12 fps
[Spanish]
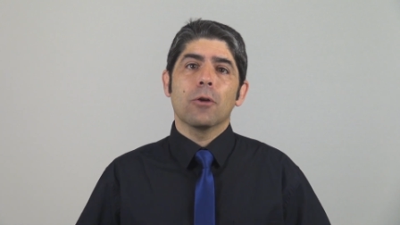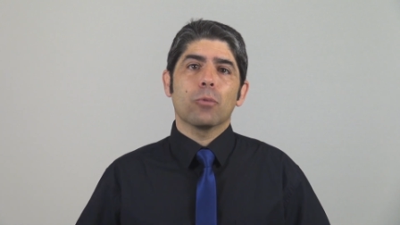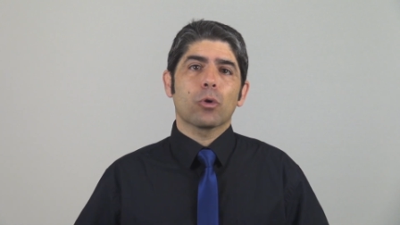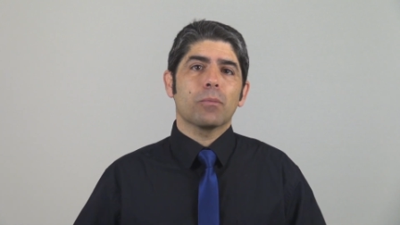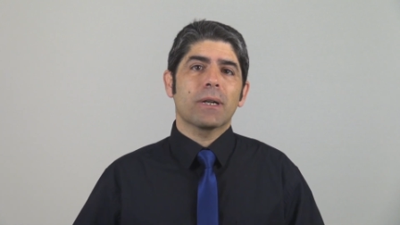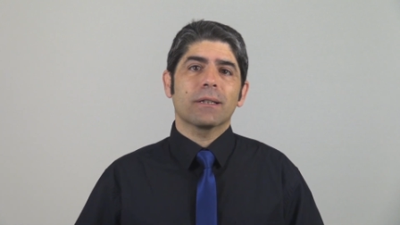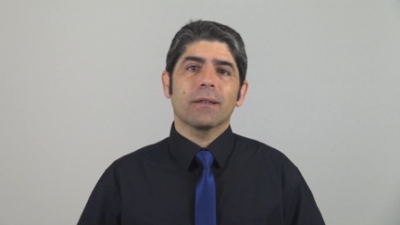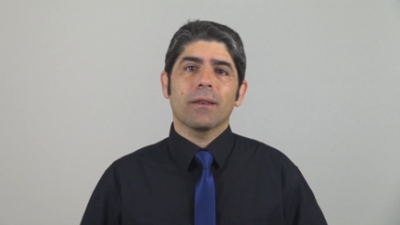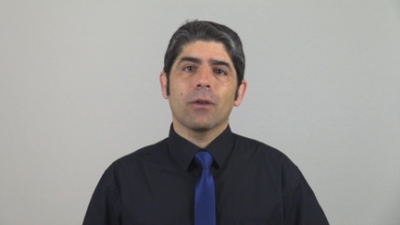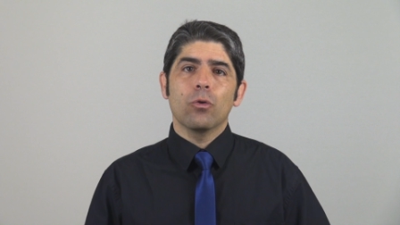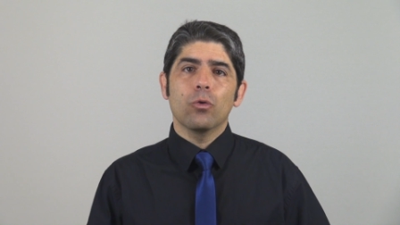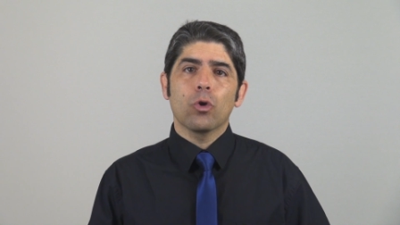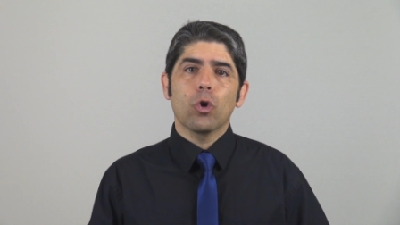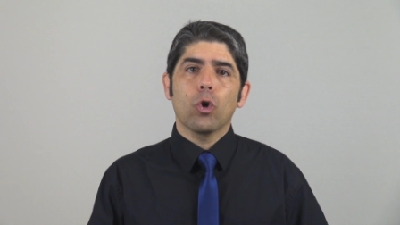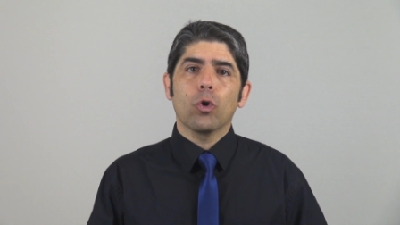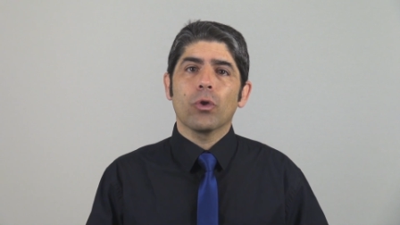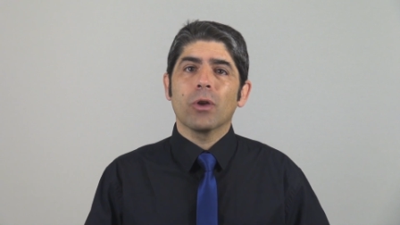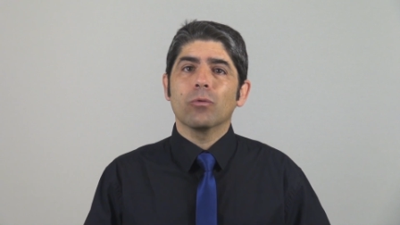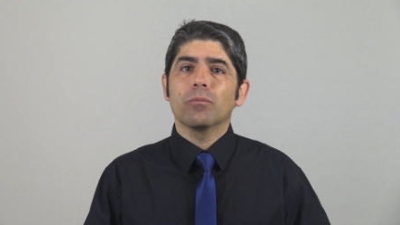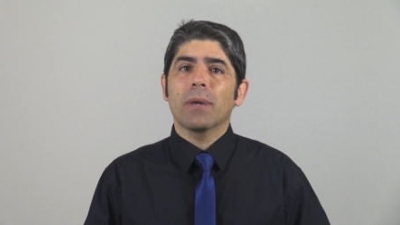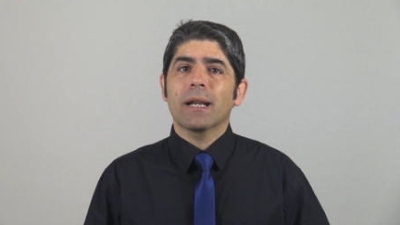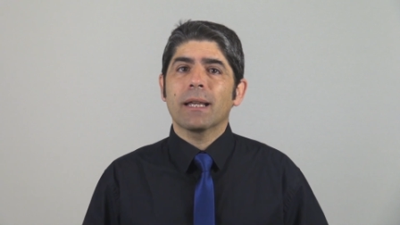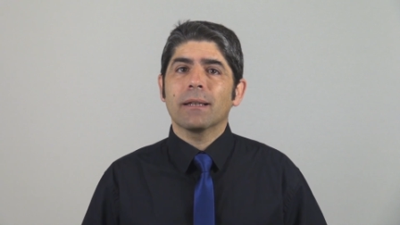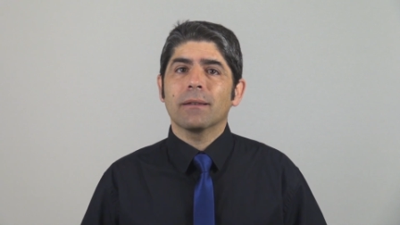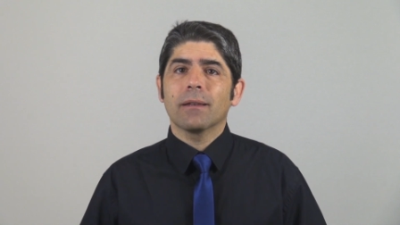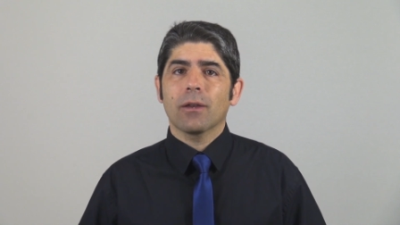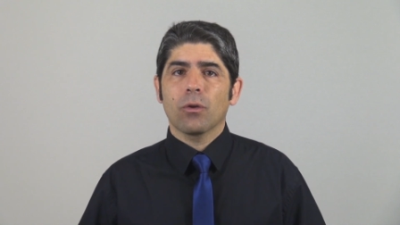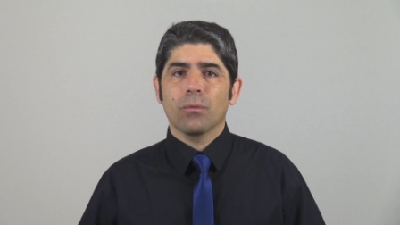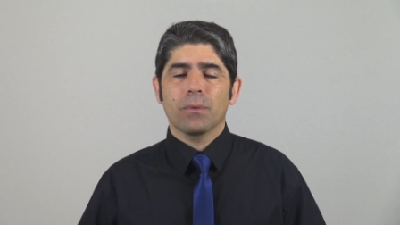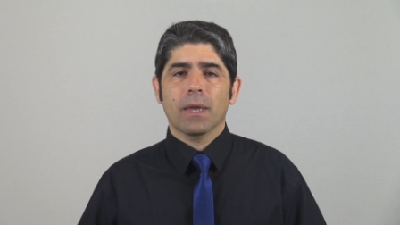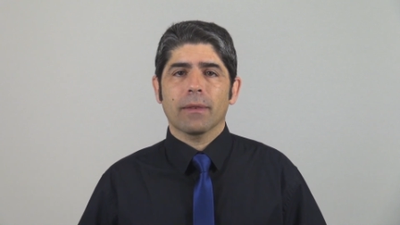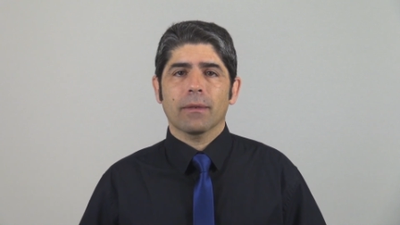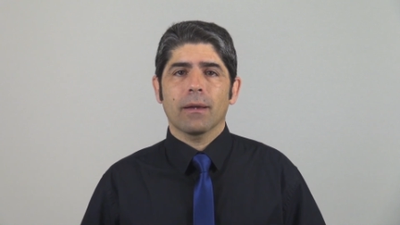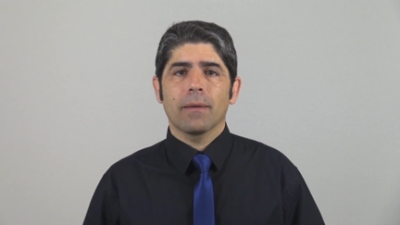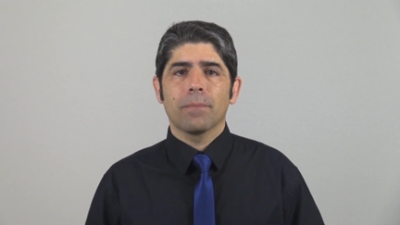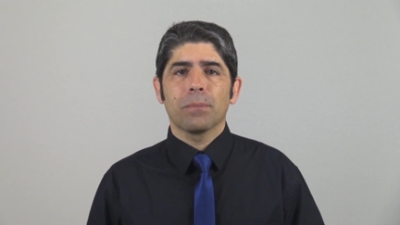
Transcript: por parte de uno o de un pariente de confianza.